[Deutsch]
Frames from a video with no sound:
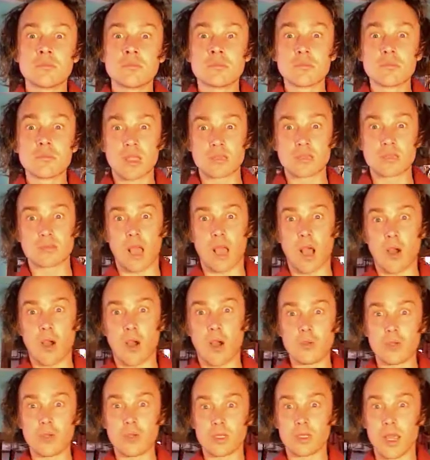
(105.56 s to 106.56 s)
das
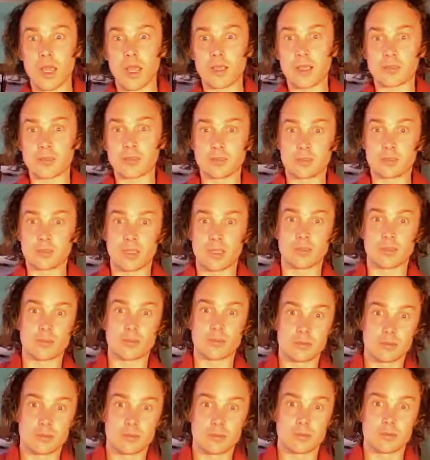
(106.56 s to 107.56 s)
Auge der
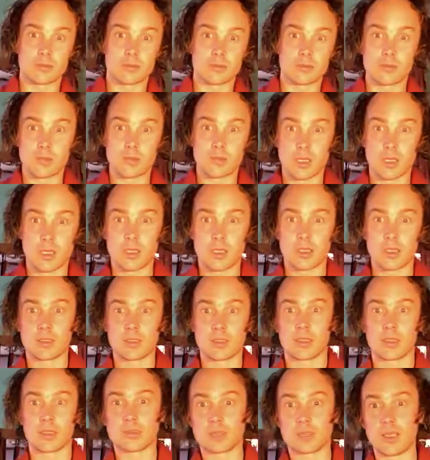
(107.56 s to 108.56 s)
Existenz,
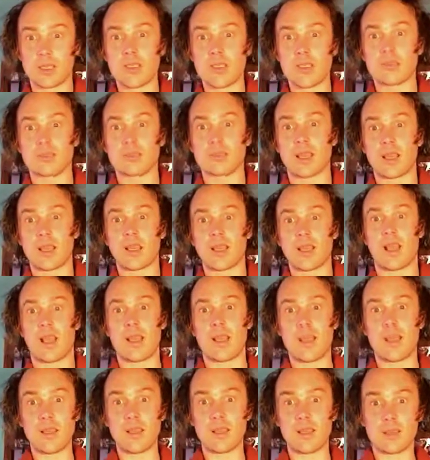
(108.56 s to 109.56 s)
das in seine
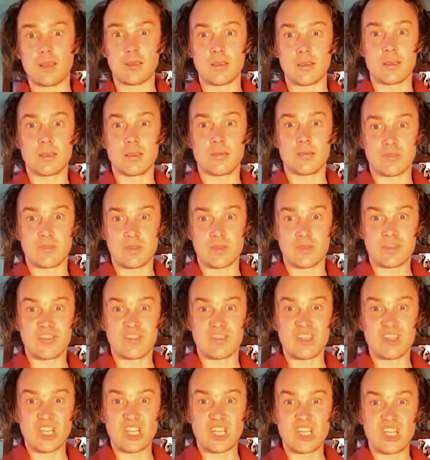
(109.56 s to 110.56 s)
eigene
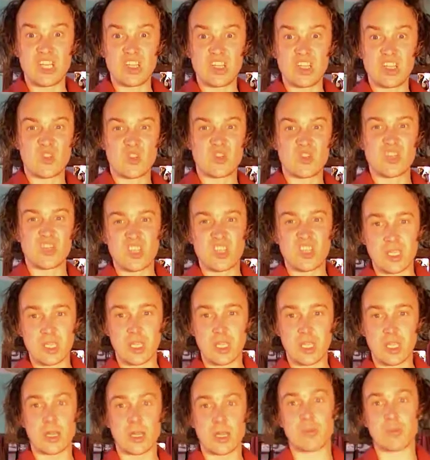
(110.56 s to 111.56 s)
Verwirklichung
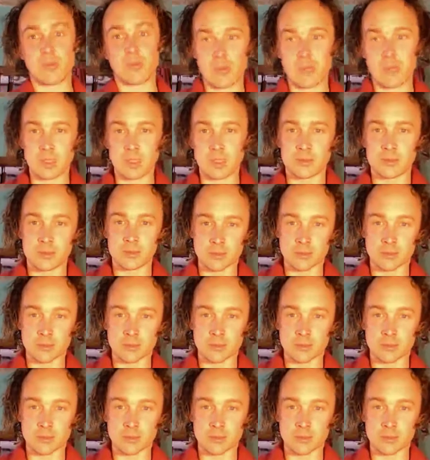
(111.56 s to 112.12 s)
hineinblickt.